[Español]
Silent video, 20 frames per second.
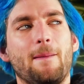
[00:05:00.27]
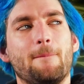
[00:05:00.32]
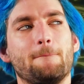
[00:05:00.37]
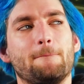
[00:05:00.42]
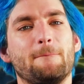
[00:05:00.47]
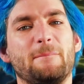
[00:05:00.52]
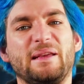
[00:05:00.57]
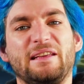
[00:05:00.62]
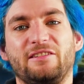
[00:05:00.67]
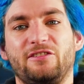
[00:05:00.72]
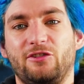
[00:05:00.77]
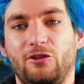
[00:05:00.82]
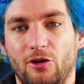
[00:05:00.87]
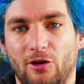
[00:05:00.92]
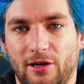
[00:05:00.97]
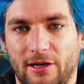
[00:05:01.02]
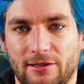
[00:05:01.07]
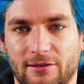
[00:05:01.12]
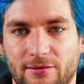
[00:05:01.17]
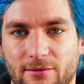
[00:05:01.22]

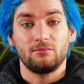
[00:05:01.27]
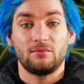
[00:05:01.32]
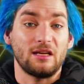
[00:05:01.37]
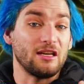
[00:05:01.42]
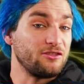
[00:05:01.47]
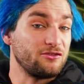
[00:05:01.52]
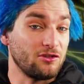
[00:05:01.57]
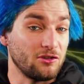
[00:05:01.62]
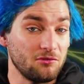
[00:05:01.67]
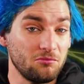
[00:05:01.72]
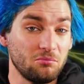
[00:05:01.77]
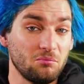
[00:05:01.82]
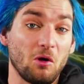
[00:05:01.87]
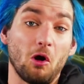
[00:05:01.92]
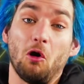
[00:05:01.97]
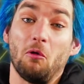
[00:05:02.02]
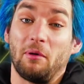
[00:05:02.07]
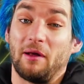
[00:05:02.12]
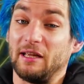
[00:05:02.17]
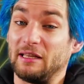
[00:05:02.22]
ambiciones, que son
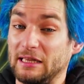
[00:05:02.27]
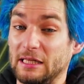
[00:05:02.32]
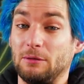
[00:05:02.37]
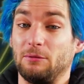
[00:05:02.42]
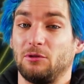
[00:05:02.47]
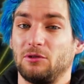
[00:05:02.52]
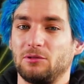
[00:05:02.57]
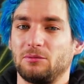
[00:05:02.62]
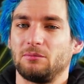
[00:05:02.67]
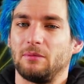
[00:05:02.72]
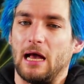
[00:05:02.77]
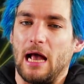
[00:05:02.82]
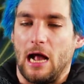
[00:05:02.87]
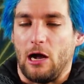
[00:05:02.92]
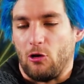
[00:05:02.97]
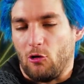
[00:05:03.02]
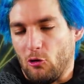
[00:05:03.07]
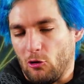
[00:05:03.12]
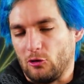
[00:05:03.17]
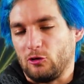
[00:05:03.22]
objetivos
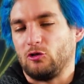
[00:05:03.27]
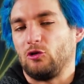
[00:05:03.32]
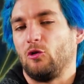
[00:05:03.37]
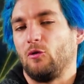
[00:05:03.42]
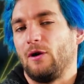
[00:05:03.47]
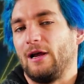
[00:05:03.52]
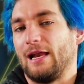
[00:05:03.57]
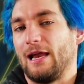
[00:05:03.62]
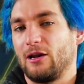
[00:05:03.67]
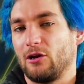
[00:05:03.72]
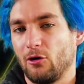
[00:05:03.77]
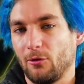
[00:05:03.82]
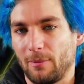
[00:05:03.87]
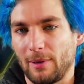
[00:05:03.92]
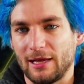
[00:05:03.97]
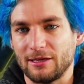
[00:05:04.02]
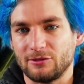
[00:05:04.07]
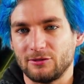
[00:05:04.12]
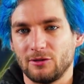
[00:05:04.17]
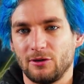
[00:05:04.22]
a corto o a largo
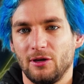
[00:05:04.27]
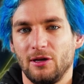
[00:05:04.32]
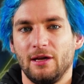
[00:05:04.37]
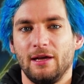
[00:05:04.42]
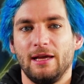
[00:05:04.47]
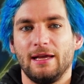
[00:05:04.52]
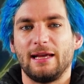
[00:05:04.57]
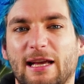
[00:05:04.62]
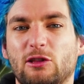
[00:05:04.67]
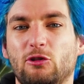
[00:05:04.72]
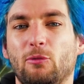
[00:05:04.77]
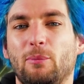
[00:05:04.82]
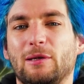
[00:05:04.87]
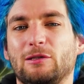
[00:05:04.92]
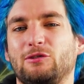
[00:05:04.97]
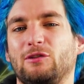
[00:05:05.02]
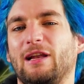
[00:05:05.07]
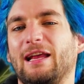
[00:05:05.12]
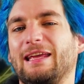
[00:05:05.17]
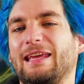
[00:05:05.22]
plazo que tu
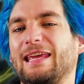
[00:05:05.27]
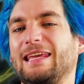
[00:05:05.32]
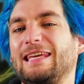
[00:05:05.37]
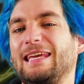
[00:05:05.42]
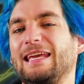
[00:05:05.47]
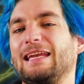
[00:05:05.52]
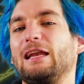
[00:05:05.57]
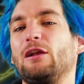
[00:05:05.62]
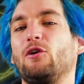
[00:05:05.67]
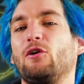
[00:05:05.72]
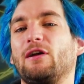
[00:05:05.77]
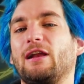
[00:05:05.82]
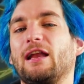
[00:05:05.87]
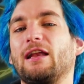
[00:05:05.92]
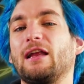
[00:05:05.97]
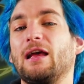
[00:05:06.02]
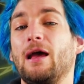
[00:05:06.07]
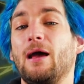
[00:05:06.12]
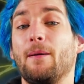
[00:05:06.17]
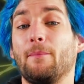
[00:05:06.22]
personaje quiere
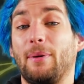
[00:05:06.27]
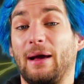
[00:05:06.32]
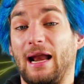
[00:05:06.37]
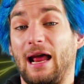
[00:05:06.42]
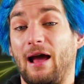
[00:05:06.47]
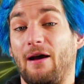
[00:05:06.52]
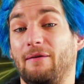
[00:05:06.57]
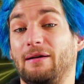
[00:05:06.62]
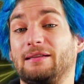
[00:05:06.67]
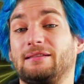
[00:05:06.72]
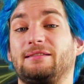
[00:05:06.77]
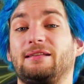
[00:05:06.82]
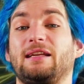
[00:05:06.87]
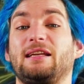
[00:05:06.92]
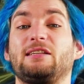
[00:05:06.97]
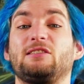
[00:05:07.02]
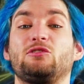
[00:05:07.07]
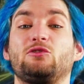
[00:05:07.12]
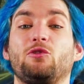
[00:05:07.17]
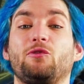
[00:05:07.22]
lograr para avanzar
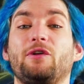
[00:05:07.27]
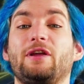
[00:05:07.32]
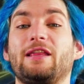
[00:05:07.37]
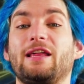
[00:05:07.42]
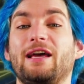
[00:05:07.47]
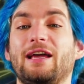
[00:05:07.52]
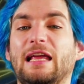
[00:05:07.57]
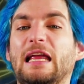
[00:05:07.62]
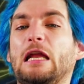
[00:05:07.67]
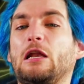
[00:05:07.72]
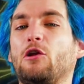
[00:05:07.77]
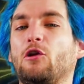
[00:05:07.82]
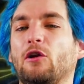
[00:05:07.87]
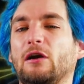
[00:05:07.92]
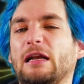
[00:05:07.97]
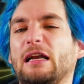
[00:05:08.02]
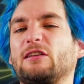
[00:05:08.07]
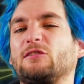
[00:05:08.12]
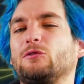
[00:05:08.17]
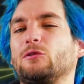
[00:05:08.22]
en su vida y
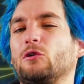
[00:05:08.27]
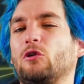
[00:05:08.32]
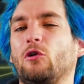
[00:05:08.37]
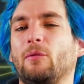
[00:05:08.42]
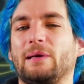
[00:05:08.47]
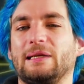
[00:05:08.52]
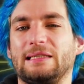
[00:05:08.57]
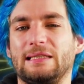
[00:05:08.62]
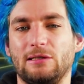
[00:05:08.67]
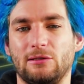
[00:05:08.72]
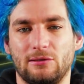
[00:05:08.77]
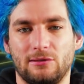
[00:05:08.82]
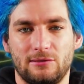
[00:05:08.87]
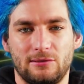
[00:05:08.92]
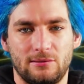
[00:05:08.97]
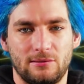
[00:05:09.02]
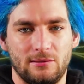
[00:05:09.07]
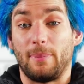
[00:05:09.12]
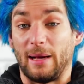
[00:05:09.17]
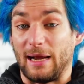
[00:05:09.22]
lograr sus
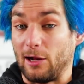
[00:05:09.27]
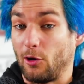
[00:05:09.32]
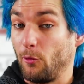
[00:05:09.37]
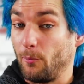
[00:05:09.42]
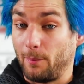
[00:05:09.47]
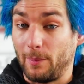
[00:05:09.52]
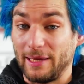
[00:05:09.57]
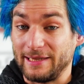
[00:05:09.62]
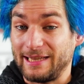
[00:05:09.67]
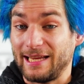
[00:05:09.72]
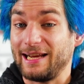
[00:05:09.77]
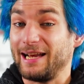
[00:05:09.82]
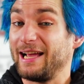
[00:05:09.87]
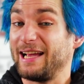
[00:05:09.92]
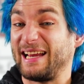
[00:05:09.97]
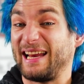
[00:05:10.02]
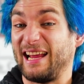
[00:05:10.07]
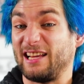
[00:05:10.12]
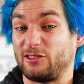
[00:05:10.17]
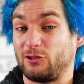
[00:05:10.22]
cometidos. Para completar la
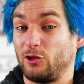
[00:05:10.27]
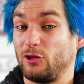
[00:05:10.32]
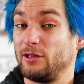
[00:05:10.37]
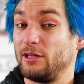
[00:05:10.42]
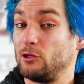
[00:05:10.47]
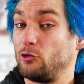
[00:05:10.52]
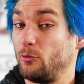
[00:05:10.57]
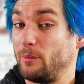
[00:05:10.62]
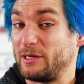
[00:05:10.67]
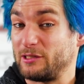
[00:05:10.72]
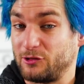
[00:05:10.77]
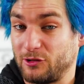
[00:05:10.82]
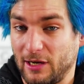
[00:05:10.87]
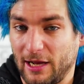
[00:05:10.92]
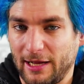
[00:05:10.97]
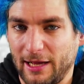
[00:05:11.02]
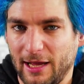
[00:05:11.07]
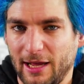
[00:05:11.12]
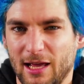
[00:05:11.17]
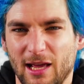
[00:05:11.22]
creación de tu
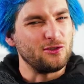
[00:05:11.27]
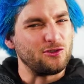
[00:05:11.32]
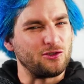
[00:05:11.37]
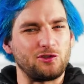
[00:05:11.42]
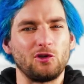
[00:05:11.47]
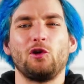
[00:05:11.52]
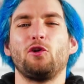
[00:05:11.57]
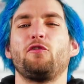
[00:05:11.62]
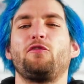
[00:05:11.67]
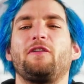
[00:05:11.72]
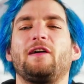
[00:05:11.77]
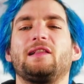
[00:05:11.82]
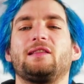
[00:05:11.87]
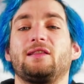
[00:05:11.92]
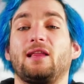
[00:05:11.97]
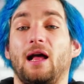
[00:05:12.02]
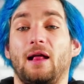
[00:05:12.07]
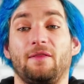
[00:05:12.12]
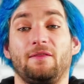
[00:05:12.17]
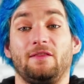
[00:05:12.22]
personaje, solo
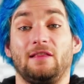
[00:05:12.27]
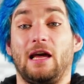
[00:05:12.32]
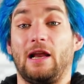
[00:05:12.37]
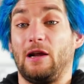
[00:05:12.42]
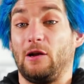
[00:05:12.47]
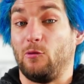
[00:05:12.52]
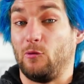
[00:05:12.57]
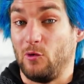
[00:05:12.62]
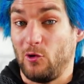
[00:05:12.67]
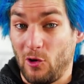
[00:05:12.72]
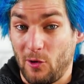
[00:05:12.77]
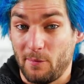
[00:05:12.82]
falta darle un